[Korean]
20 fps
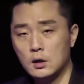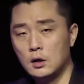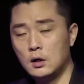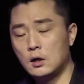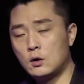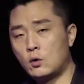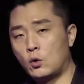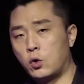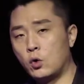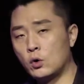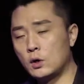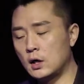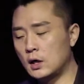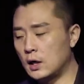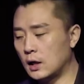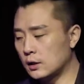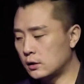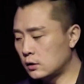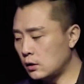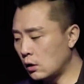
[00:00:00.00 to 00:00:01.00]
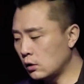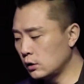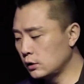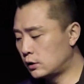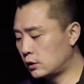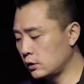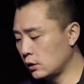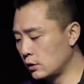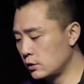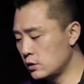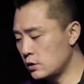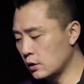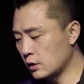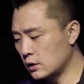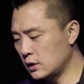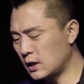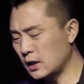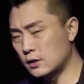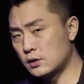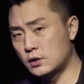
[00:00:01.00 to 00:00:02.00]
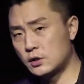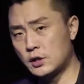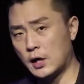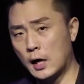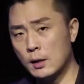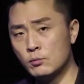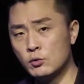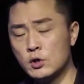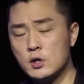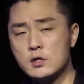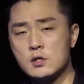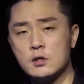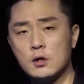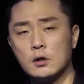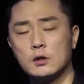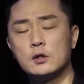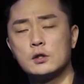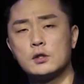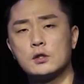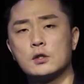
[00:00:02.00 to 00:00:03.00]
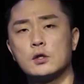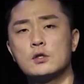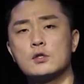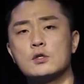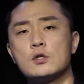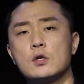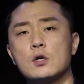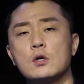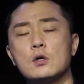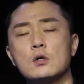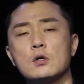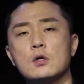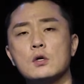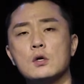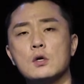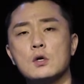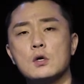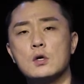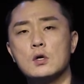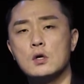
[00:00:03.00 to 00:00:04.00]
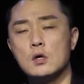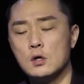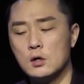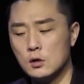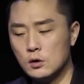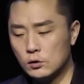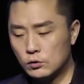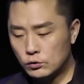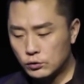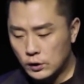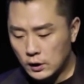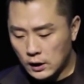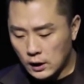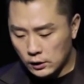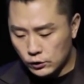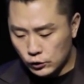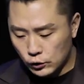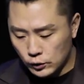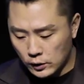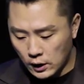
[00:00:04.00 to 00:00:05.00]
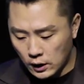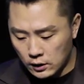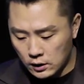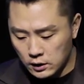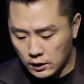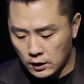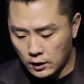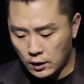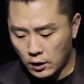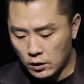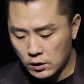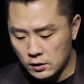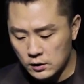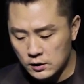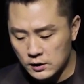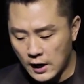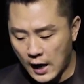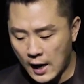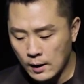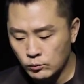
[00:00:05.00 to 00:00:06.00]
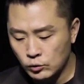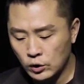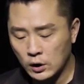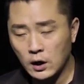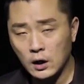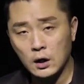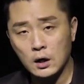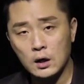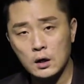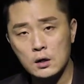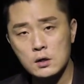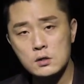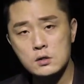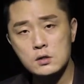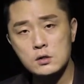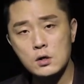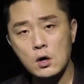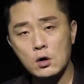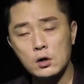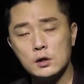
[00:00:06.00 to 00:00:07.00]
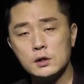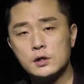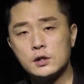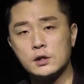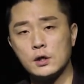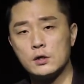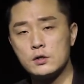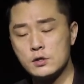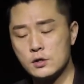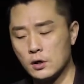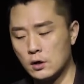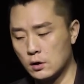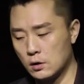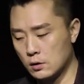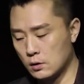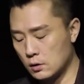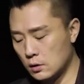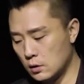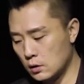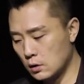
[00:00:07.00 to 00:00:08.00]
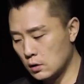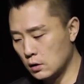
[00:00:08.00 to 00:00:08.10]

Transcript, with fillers: 이 고기가 썩을지언정, 그러니까 재물이 썩을지언정, 우리가 주께 드리려는 예물이 썩을지언정,